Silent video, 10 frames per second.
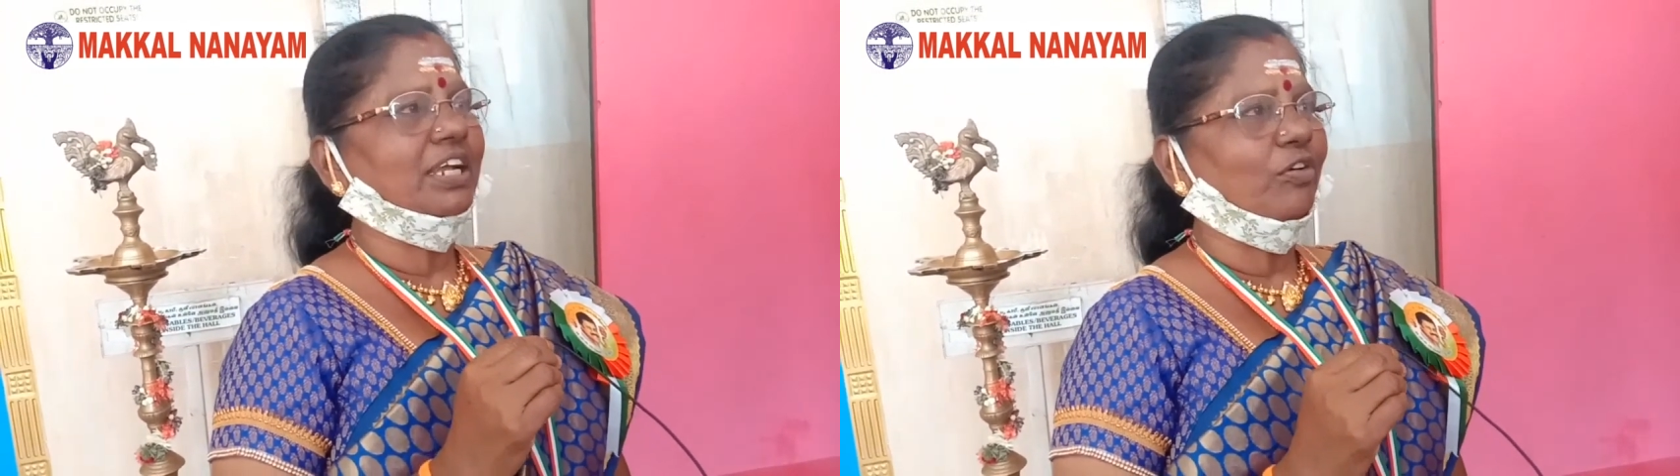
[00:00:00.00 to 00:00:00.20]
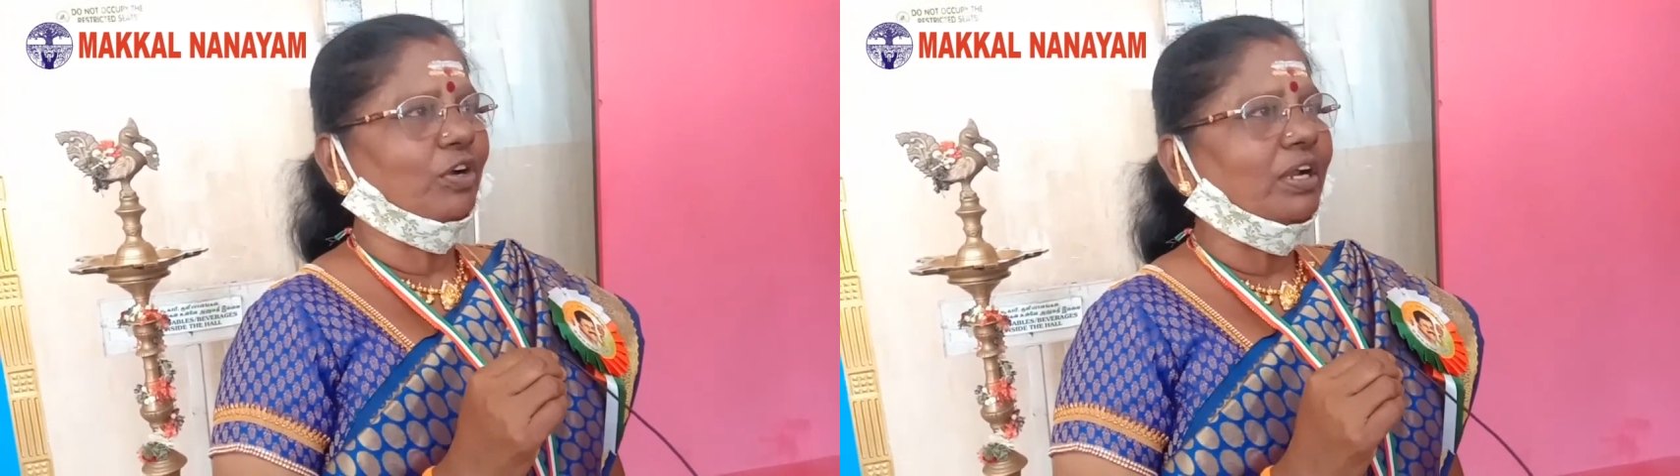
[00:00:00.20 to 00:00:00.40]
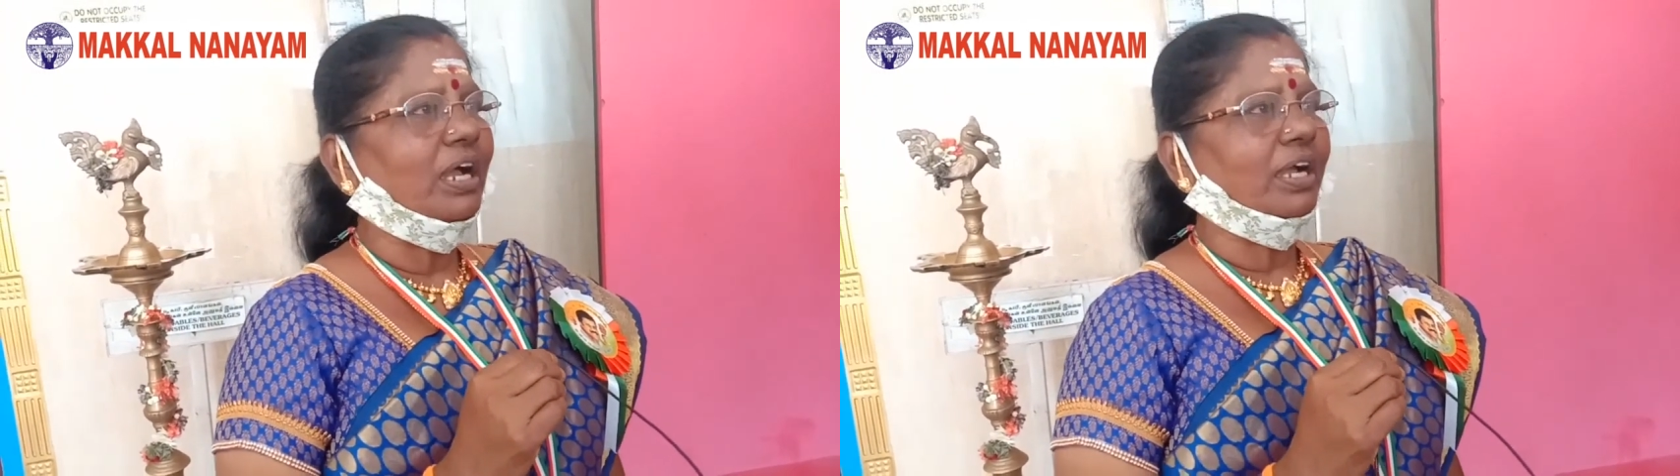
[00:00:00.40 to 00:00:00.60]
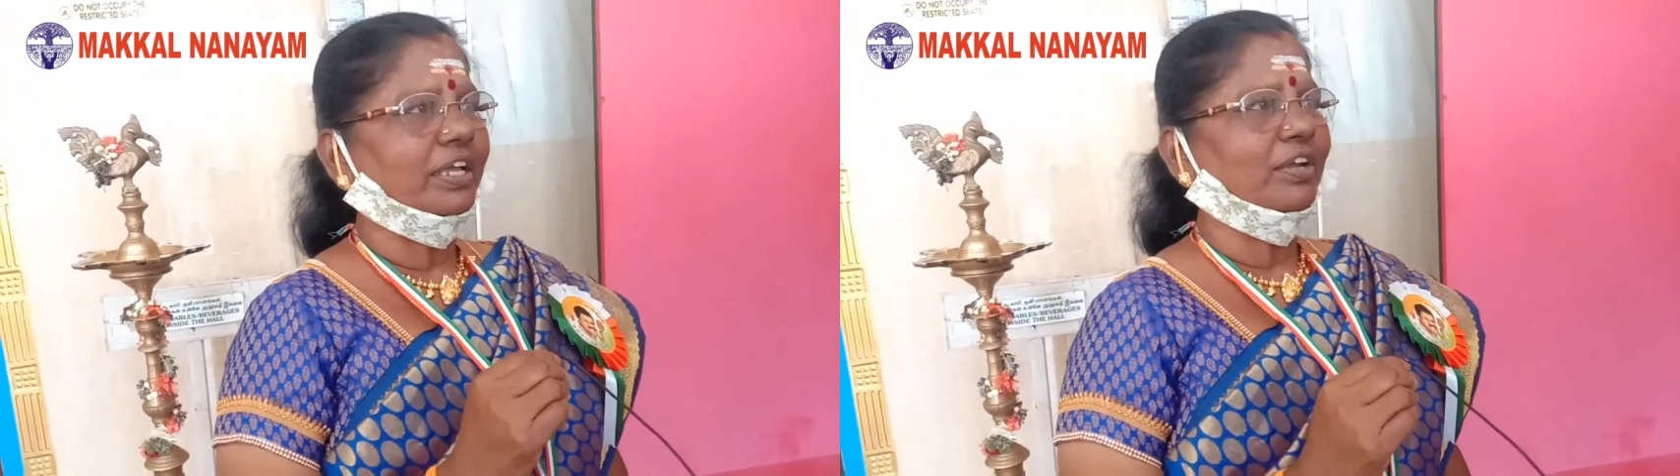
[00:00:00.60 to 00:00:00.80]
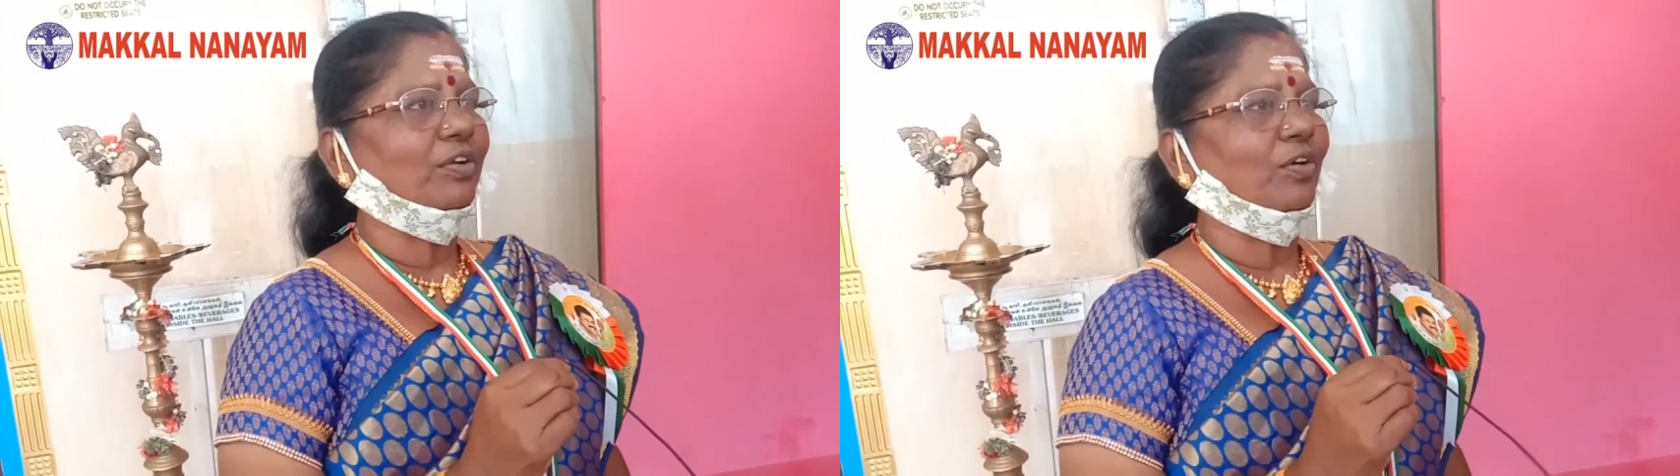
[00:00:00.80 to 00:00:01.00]
ஐயாவோடு
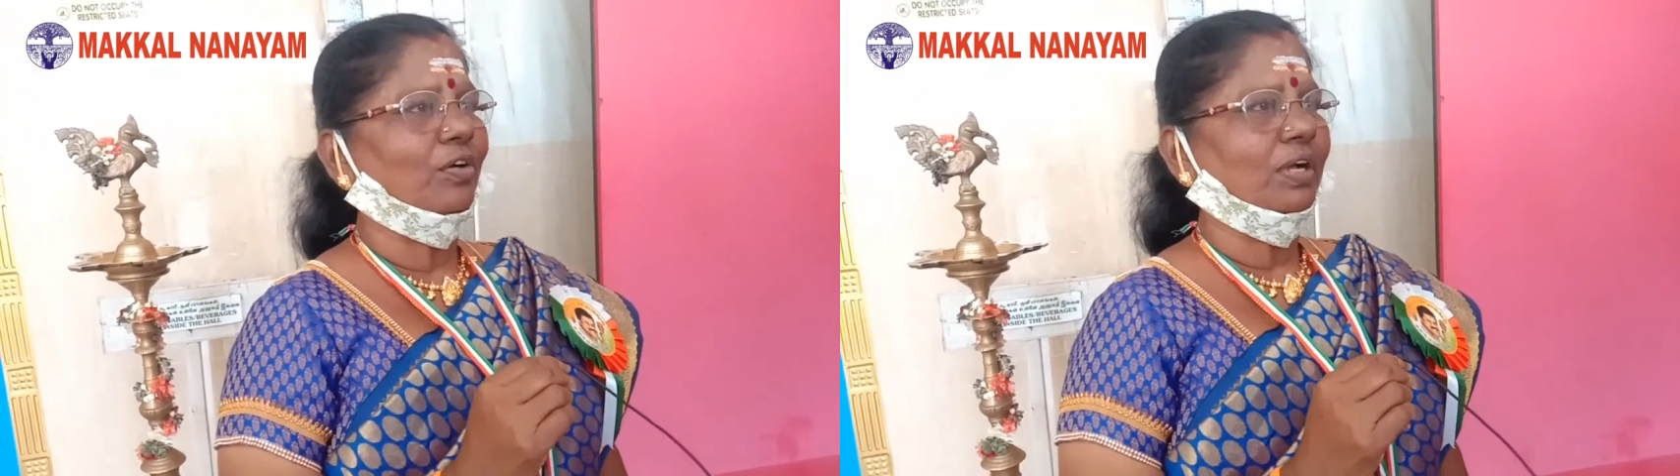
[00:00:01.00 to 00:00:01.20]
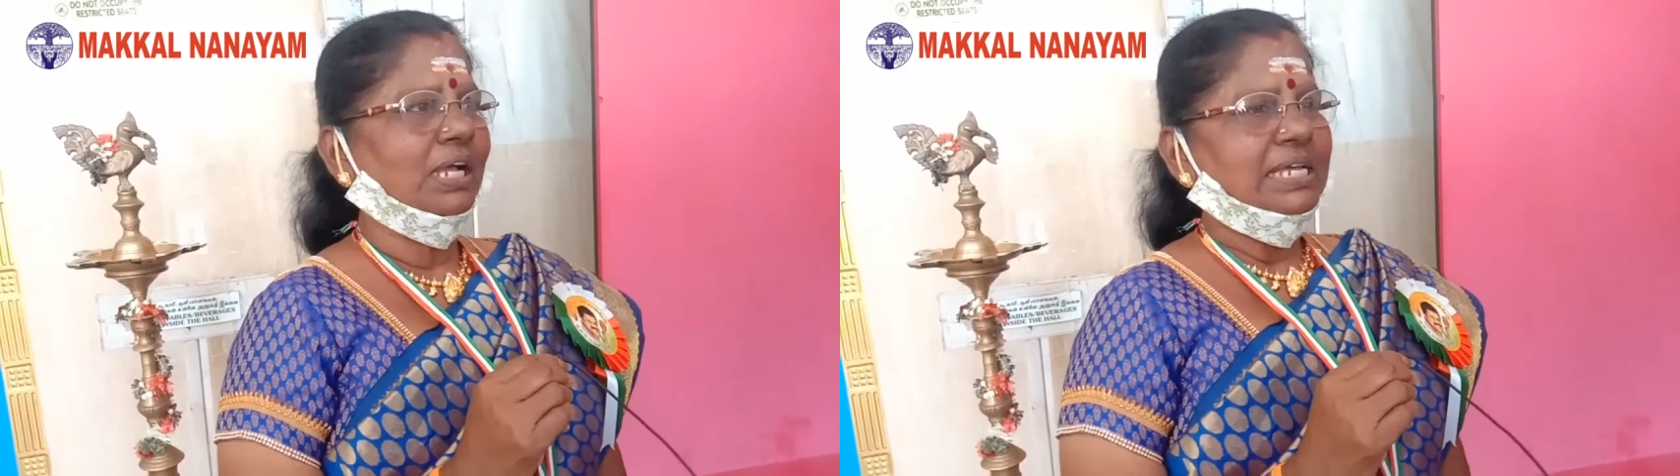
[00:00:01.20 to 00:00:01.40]
நாங்கள் இருக்கோம்